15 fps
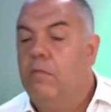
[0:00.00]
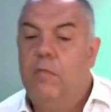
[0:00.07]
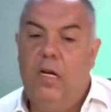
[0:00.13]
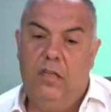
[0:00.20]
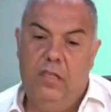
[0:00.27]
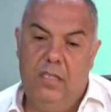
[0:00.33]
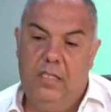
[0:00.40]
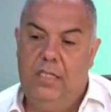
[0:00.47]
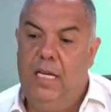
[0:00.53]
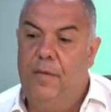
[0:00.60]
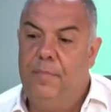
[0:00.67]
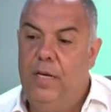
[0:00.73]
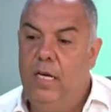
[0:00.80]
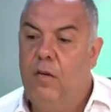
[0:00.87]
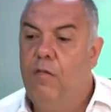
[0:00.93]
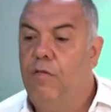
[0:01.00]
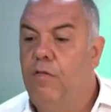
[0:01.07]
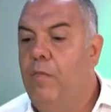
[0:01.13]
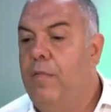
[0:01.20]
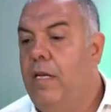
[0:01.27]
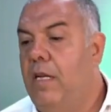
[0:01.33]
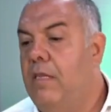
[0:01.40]
A gente sabia que o
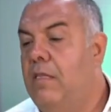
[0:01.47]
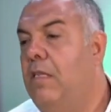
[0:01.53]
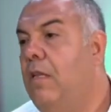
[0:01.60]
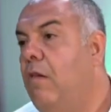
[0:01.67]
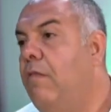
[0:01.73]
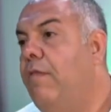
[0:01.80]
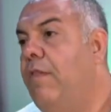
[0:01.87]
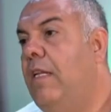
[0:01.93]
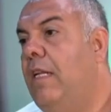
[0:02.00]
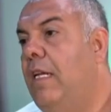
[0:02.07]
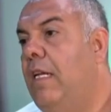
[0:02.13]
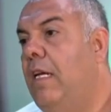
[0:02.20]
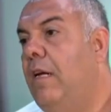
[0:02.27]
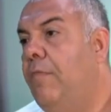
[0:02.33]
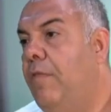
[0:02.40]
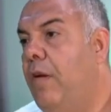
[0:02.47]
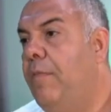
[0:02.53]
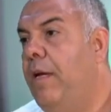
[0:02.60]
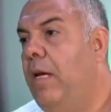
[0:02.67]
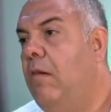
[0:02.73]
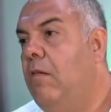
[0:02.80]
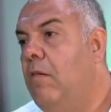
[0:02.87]
Fluminense não venderia para o
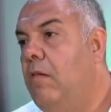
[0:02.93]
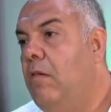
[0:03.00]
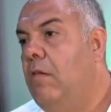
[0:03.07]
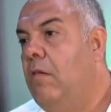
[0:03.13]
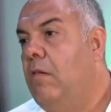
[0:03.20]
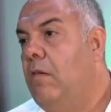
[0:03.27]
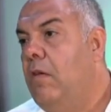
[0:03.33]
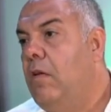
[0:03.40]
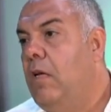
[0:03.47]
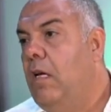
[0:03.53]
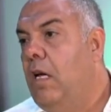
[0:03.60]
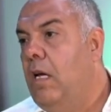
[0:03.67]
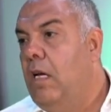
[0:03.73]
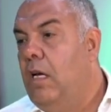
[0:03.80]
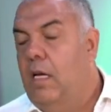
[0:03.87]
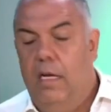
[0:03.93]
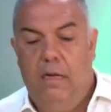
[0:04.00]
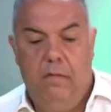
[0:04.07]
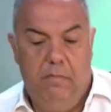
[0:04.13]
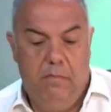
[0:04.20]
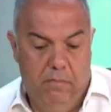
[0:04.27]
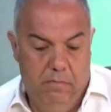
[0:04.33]
Flamengo.
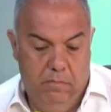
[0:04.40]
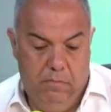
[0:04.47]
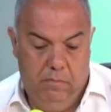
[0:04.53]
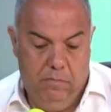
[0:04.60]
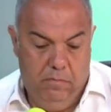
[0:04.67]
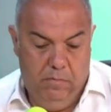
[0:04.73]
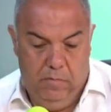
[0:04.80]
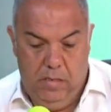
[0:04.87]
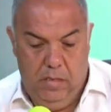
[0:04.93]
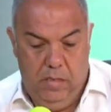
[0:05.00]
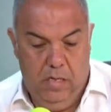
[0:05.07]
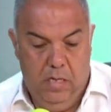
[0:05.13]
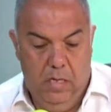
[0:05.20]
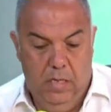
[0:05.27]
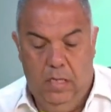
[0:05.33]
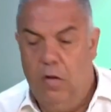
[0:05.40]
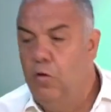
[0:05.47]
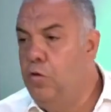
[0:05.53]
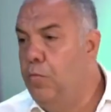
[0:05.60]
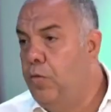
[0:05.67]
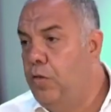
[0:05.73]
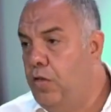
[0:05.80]
Era... Né? Tem
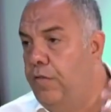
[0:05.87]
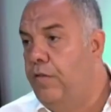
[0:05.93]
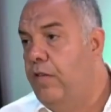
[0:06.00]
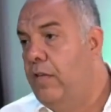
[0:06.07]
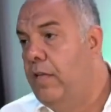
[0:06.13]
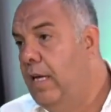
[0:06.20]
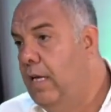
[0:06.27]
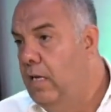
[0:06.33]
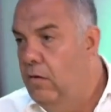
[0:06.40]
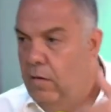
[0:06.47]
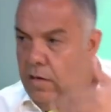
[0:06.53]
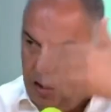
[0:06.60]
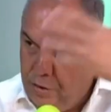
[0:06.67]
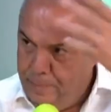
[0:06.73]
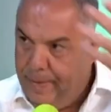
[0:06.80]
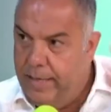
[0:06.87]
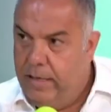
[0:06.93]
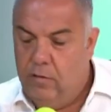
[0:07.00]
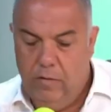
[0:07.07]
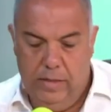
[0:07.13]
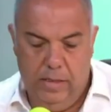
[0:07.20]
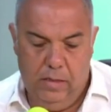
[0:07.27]
os motivos dele, eu
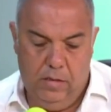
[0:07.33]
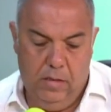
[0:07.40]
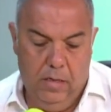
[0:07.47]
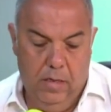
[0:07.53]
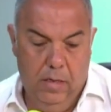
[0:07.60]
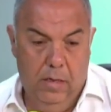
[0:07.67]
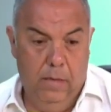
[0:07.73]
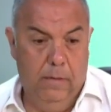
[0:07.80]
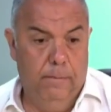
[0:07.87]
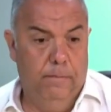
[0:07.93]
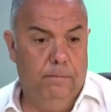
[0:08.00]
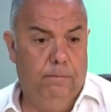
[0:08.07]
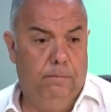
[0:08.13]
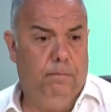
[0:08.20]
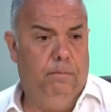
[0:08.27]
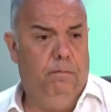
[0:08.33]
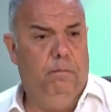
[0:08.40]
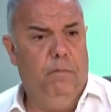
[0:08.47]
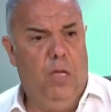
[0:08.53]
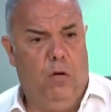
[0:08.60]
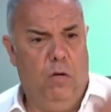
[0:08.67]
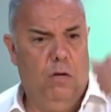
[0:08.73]
respeito isso.
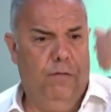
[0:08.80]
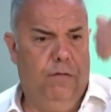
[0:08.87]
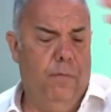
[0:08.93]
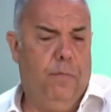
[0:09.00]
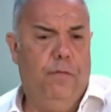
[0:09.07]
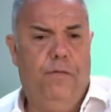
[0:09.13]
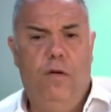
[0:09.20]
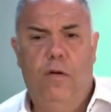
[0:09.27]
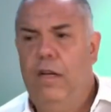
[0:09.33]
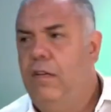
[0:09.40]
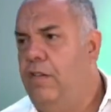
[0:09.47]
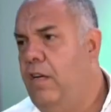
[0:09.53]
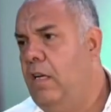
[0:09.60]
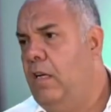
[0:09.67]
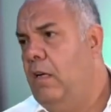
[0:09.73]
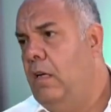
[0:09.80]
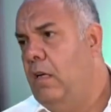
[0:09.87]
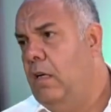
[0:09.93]
Quando foi para o Fiorentina,